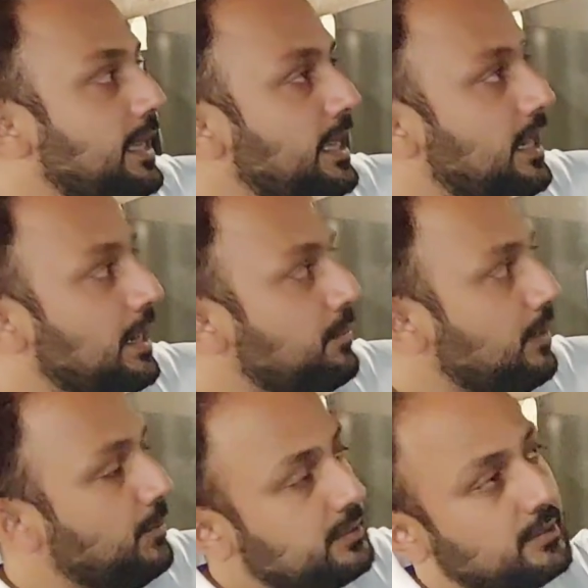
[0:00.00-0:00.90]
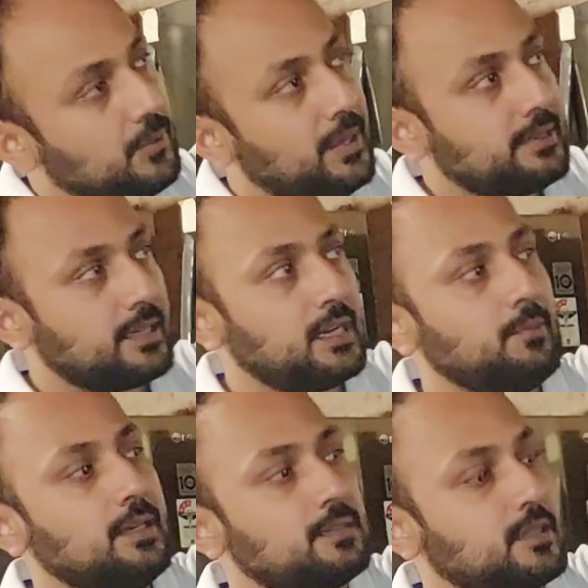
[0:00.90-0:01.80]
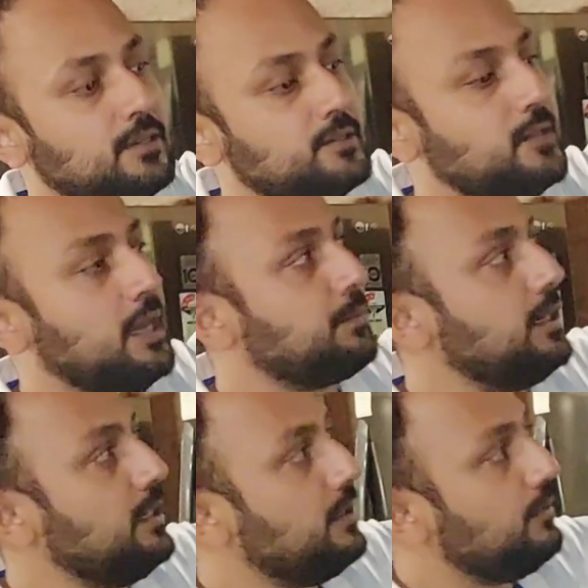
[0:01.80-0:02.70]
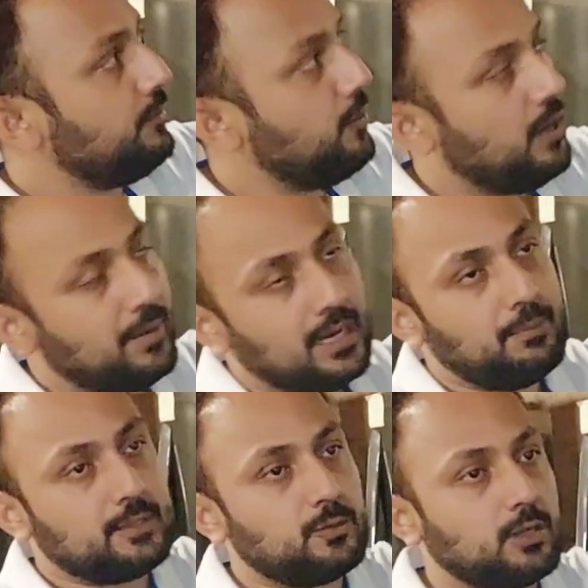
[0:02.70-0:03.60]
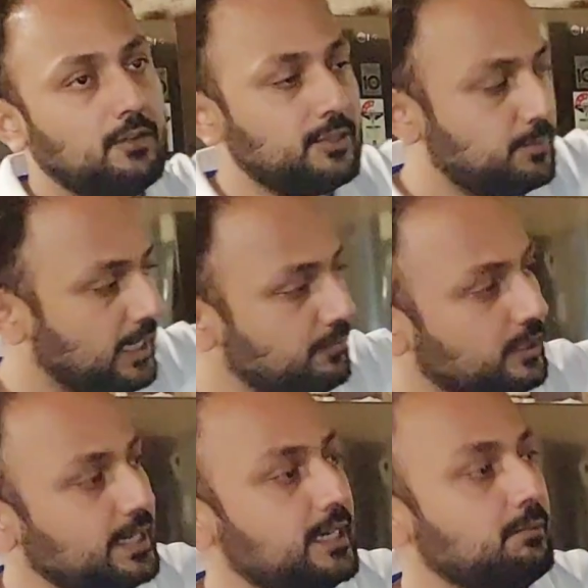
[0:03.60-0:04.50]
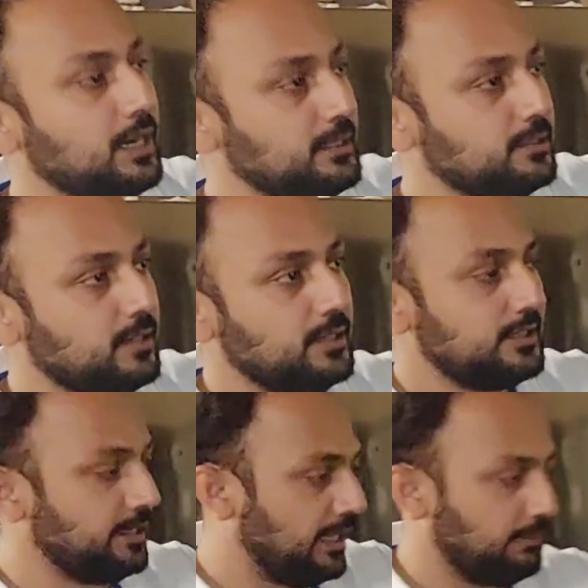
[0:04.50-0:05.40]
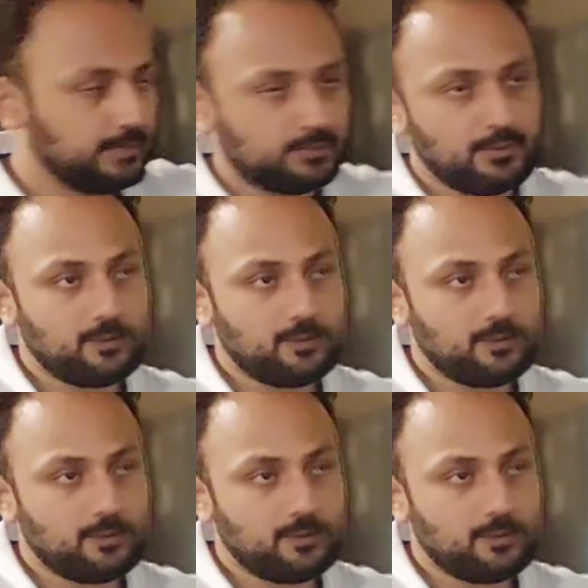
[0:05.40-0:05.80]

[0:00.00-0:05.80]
कि आपका बीस हजार रुपए तकरीबन डिस्काउंट जो है आपका वो हमारे पास होगा विद ब्रांड वारंटी एंड ब्रांड इंस्टॉलेशन नया पीस